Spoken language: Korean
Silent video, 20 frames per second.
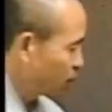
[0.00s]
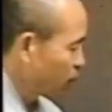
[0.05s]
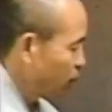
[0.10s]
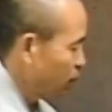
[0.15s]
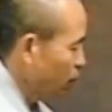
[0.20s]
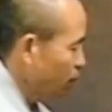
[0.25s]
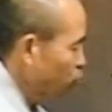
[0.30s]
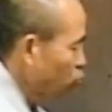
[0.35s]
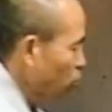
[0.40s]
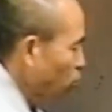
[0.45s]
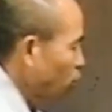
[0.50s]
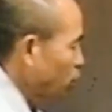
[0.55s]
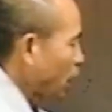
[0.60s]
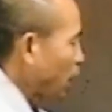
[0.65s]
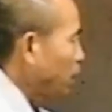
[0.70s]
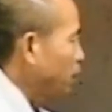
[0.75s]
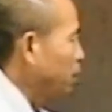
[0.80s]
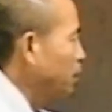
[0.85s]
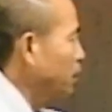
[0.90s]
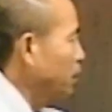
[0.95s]

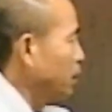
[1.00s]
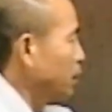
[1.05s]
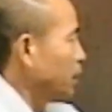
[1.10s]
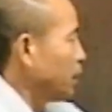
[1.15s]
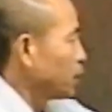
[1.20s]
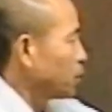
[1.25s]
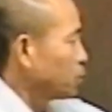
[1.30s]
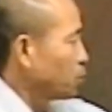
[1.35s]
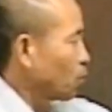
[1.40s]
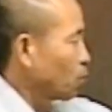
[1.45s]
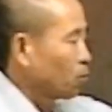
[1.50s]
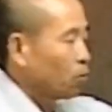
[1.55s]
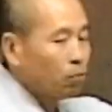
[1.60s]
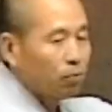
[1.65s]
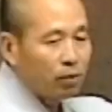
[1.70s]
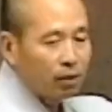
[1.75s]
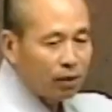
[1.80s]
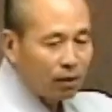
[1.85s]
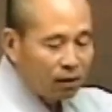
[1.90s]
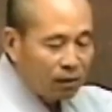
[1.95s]
염소보다는 조금
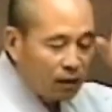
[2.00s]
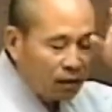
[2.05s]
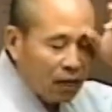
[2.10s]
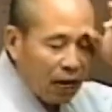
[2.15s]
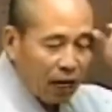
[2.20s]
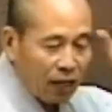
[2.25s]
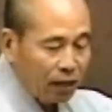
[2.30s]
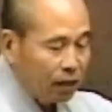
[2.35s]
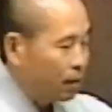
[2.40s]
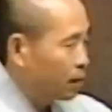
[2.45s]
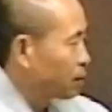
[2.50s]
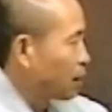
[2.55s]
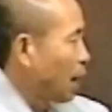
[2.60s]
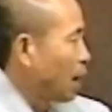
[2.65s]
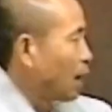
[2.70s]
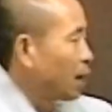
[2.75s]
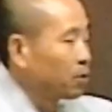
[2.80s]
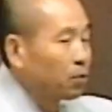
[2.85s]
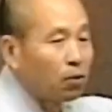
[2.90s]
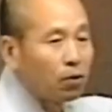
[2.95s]
낫기는
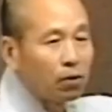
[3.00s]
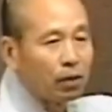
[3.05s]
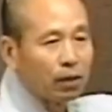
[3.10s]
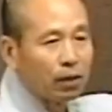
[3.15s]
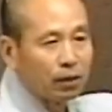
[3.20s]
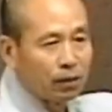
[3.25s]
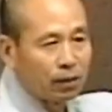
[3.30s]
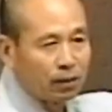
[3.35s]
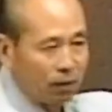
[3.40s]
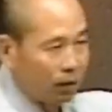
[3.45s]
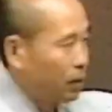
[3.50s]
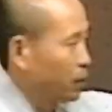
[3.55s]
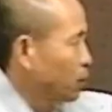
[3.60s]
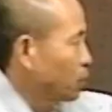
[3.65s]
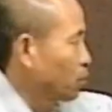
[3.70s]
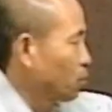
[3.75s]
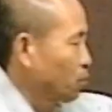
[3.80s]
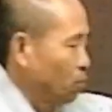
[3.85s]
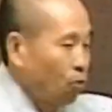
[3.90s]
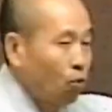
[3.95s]
나아도
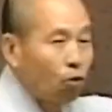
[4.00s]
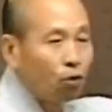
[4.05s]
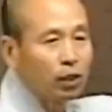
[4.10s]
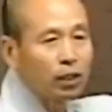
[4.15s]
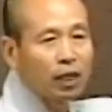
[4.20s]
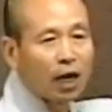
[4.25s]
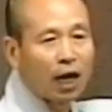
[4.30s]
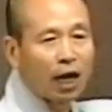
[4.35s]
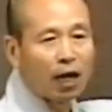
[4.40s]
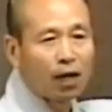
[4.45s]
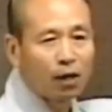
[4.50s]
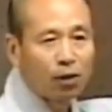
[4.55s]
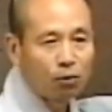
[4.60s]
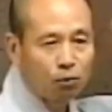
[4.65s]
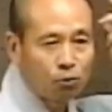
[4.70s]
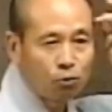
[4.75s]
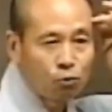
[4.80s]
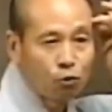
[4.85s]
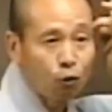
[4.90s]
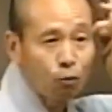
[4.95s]
이건 혼자
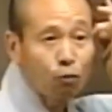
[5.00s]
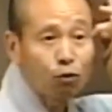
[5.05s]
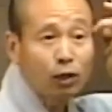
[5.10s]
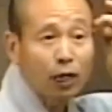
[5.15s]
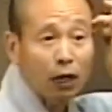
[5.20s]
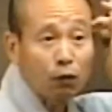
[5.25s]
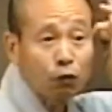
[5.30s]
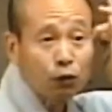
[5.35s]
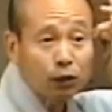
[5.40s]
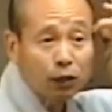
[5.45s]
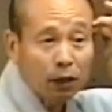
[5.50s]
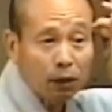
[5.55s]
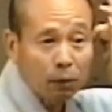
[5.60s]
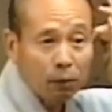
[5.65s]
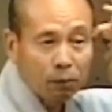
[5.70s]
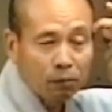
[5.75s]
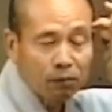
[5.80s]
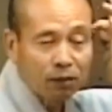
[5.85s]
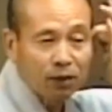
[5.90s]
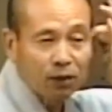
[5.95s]
독불량굴처럼
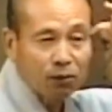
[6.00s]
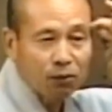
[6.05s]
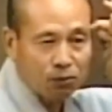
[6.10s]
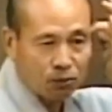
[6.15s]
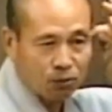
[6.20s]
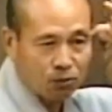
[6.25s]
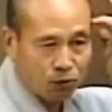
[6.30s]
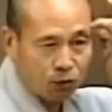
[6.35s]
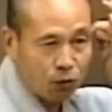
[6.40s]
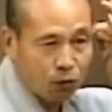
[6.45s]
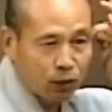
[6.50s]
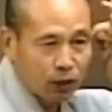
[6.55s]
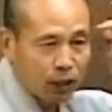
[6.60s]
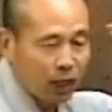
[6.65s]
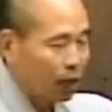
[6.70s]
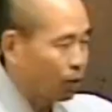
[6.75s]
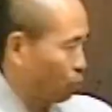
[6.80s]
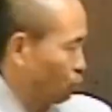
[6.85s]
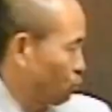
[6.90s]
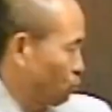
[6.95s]
혼자
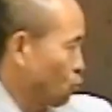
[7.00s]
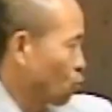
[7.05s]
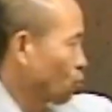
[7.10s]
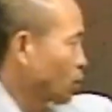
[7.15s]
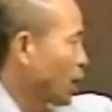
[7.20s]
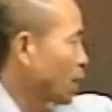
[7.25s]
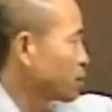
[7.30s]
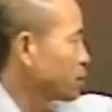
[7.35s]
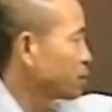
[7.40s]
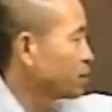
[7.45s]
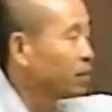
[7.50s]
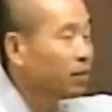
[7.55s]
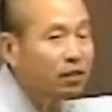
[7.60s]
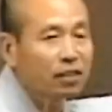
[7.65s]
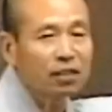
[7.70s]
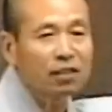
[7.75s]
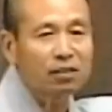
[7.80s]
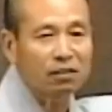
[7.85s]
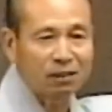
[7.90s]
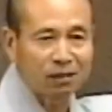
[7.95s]
독가의
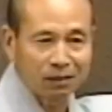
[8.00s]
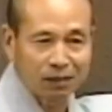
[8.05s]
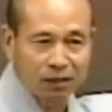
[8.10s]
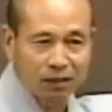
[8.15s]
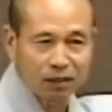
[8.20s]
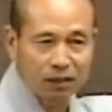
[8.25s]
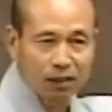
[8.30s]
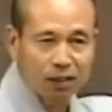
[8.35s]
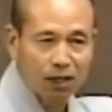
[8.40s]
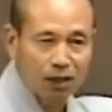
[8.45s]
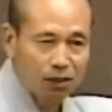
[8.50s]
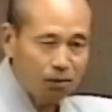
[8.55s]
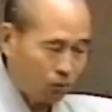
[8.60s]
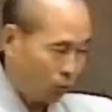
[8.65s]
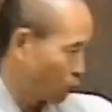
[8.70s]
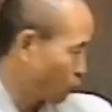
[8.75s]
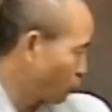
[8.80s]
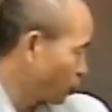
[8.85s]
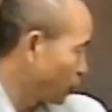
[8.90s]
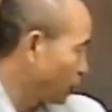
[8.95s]
성질이 있으니까
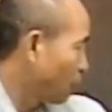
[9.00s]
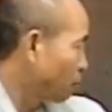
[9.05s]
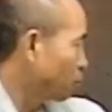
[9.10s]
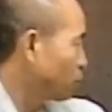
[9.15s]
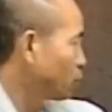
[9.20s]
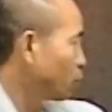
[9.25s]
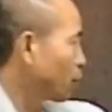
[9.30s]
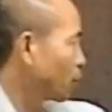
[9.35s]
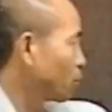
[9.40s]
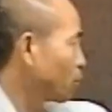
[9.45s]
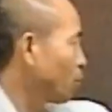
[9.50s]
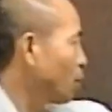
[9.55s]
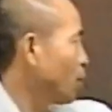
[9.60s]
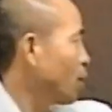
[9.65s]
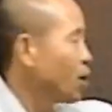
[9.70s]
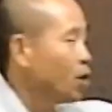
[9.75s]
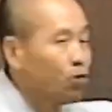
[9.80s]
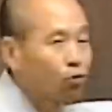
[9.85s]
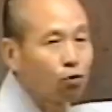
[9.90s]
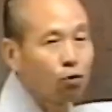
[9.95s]
녹고에다 비유했고
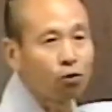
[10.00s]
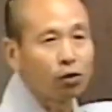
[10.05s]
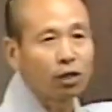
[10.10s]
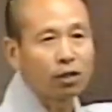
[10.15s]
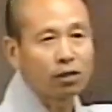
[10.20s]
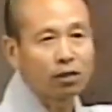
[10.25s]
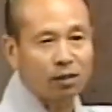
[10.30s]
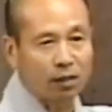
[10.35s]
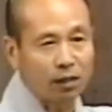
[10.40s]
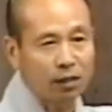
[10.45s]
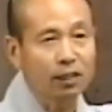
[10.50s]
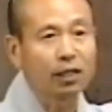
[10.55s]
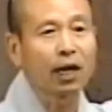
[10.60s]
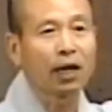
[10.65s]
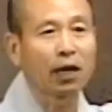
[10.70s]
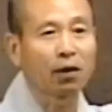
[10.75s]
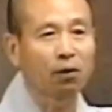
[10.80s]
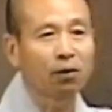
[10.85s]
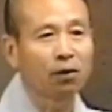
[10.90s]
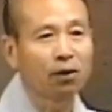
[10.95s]
소는
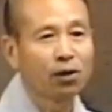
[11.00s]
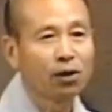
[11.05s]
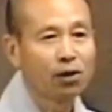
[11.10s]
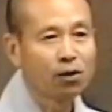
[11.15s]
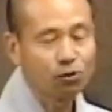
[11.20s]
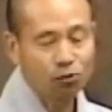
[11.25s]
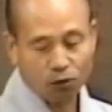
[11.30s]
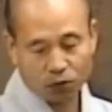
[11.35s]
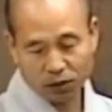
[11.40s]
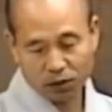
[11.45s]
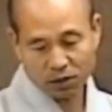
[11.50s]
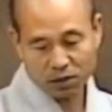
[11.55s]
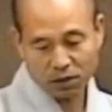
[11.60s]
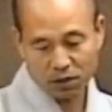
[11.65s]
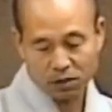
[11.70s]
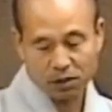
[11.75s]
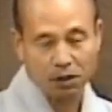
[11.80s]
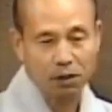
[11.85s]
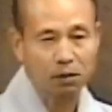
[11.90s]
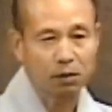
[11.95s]
크잖아요. 소는
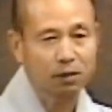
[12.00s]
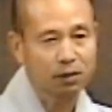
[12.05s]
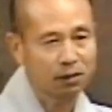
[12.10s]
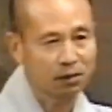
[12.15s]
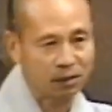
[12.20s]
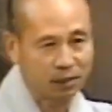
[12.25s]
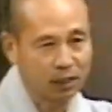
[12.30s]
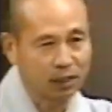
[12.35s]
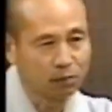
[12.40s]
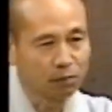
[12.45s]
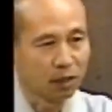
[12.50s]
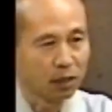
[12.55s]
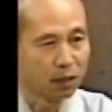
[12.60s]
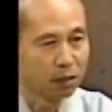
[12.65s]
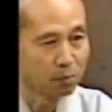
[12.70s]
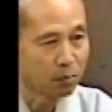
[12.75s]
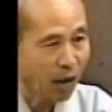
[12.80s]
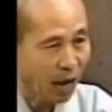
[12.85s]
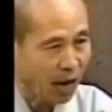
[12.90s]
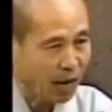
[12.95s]
커서 침을
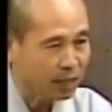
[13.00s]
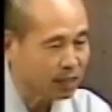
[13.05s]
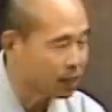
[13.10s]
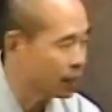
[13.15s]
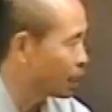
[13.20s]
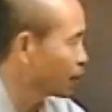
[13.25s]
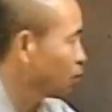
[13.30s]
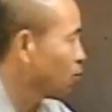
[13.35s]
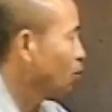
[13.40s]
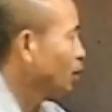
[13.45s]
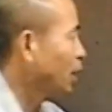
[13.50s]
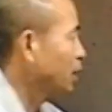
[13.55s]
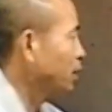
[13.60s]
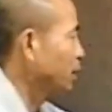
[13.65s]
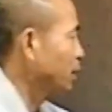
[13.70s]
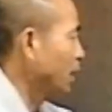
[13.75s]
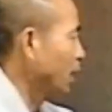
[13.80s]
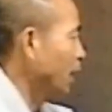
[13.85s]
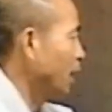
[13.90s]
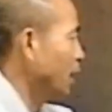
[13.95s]
많이 싣고
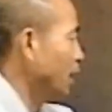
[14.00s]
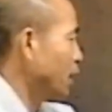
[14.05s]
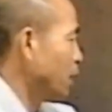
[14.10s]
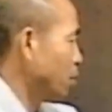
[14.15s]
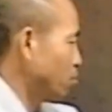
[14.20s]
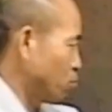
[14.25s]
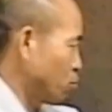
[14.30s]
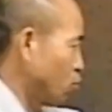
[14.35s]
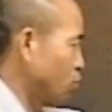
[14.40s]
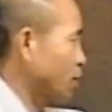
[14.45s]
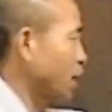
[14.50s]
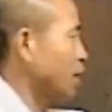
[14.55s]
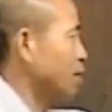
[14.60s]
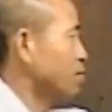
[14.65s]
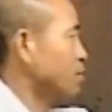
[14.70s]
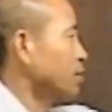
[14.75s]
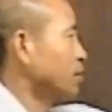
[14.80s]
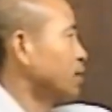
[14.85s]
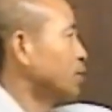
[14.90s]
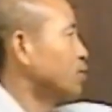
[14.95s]
가니까
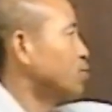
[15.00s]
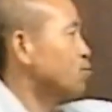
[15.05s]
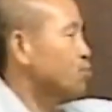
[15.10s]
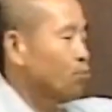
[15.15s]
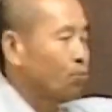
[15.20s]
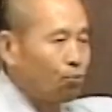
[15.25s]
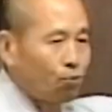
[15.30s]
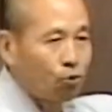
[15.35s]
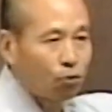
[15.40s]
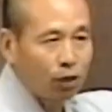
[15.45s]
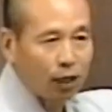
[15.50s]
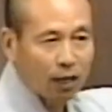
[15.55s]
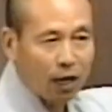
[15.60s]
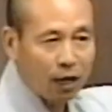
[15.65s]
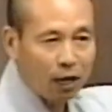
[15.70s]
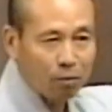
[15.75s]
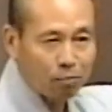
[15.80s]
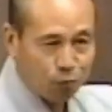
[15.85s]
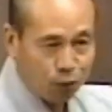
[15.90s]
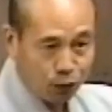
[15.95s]
보살성은
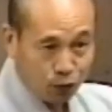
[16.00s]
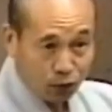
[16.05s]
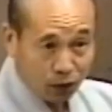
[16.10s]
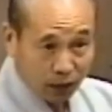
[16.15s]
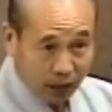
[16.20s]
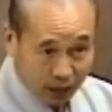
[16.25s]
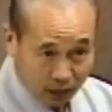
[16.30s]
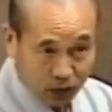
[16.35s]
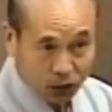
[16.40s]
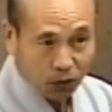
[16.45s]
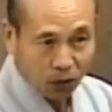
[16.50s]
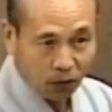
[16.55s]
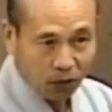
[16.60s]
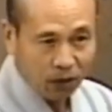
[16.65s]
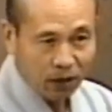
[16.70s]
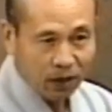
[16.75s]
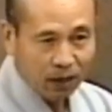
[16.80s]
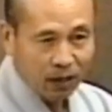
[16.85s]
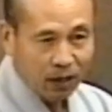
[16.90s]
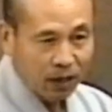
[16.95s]
소에다가 비유를 했죠.
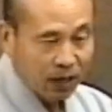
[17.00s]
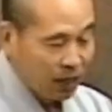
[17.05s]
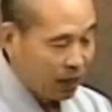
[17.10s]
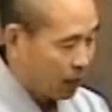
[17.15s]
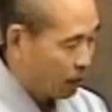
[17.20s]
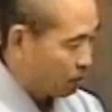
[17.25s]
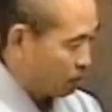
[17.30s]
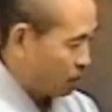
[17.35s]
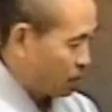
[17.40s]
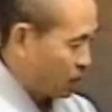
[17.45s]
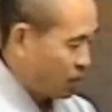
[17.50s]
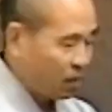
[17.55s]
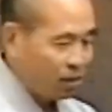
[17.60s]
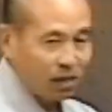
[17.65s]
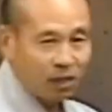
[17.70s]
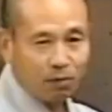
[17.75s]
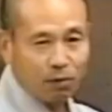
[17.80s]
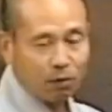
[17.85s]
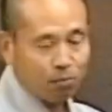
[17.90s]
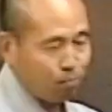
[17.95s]

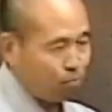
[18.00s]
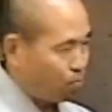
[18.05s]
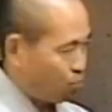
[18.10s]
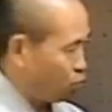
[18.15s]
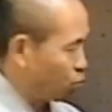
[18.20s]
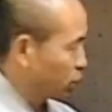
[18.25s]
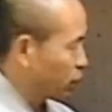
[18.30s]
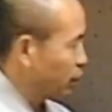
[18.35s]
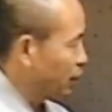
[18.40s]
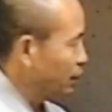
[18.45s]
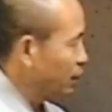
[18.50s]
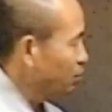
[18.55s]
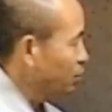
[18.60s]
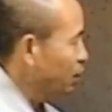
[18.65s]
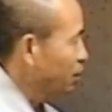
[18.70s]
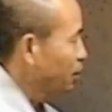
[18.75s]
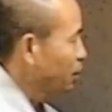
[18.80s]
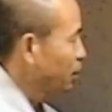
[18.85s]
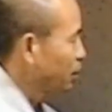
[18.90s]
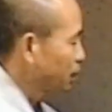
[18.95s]
그러면
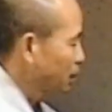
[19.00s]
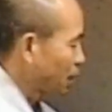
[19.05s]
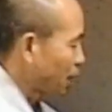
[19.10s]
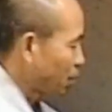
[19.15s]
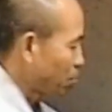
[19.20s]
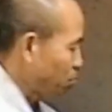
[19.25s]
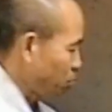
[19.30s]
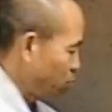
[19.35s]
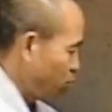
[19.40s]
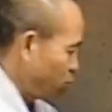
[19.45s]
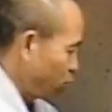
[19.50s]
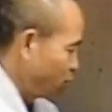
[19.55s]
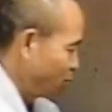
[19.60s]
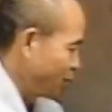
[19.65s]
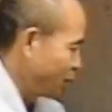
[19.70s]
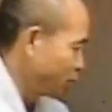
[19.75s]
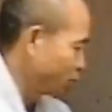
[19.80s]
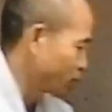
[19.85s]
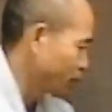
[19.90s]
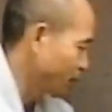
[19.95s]
부처님은 어디다
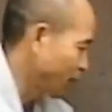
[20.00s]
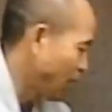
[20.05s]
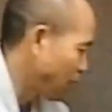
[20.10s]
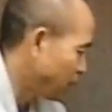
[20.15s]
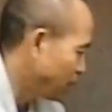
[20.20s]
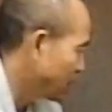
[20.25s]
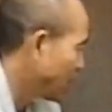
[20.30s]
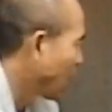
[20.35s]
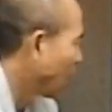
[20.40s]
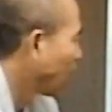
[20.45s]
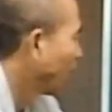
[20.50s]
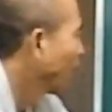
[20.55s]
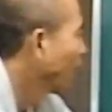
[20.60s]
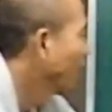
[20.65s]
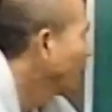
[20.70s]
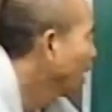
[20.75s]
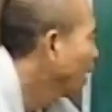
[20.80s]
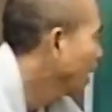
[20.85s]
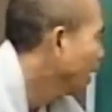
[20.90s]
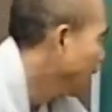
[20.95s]
비유를 하느냐?
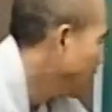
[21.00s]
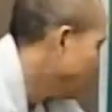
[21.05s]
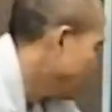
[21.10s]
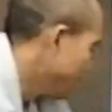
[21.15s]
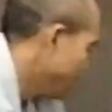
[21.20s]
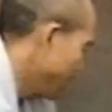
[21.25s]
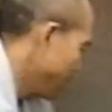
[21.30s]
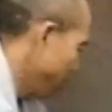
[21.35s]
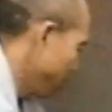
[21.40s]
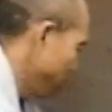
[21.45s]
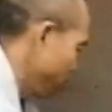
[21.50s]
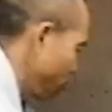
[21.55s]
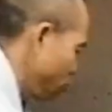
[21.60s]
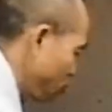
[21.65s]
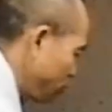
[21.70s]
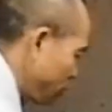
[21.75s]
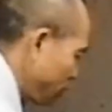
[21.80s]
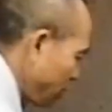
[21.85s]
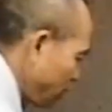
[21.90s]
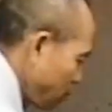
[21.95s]

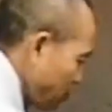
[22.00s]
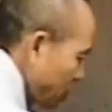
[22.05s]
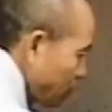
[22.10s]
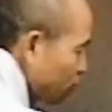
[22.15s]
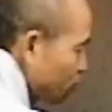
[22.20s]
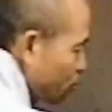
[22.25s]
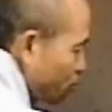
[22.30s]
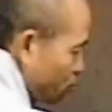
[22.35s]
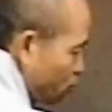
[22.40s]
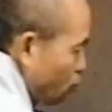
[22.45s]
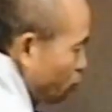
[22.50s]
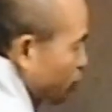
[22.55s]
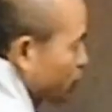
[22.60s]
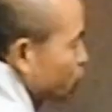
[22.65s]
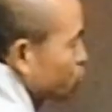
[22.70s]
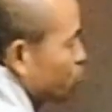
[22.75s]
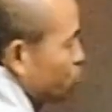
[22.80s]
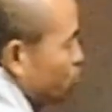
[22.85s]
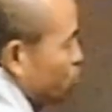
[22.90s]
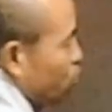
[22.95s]
부처님은 소는
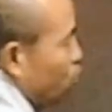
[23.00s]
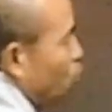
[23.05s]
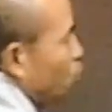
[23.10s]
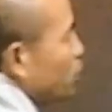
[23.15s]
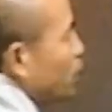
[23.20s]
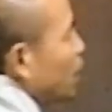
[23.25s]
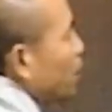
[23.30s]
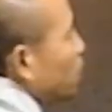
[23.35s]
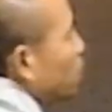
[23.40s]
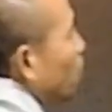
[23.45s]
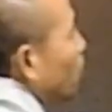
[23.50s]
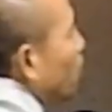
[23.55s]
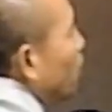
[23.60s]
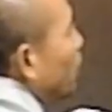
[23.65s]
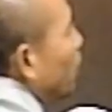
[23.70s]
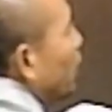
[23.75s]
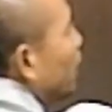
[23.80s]
소더라도